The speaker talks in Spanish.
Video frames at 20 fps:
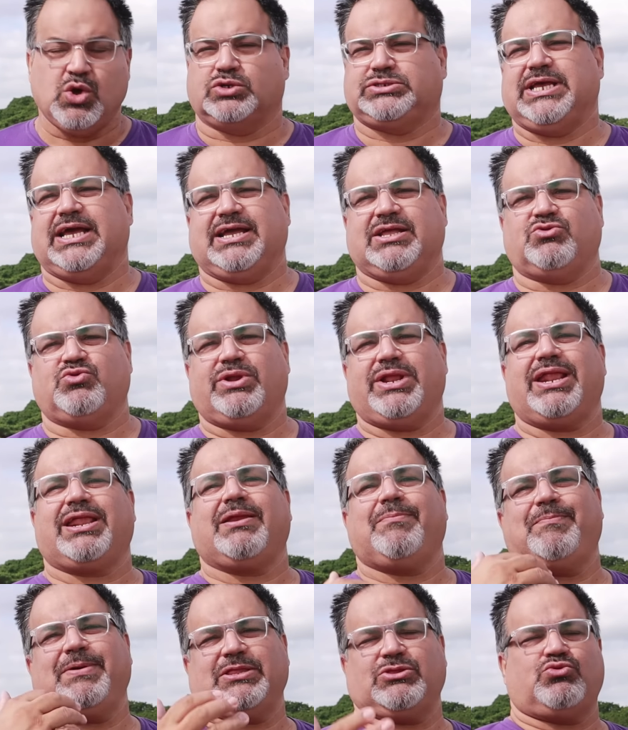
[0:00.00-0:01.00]
O sea, que tú
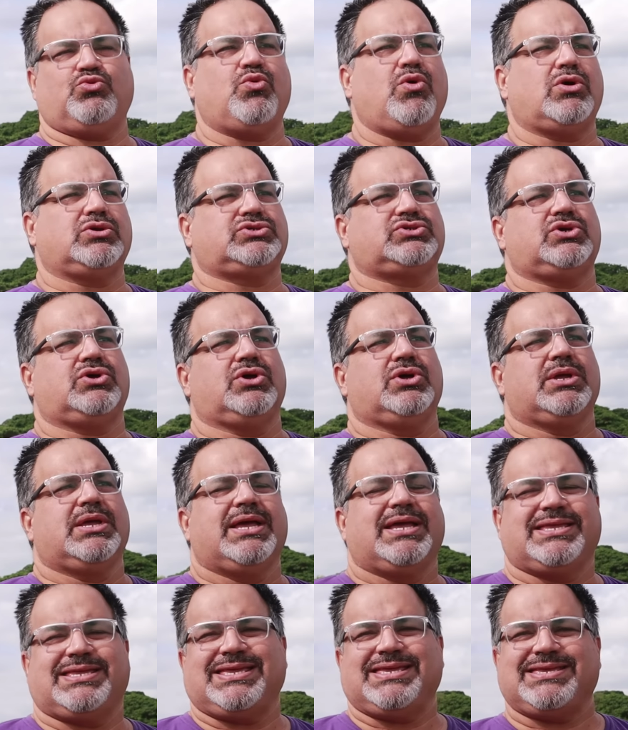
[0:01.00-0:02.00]
eres respetuoso,
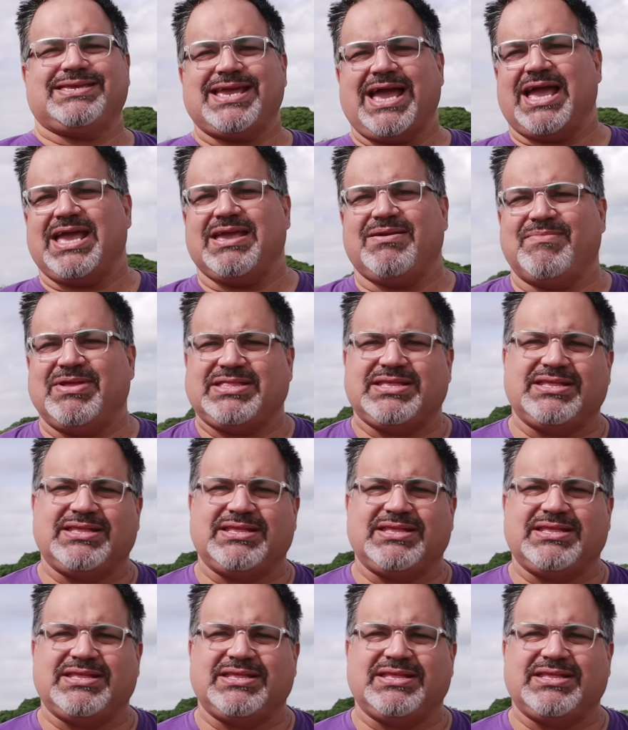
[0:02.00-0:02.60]
ya ahí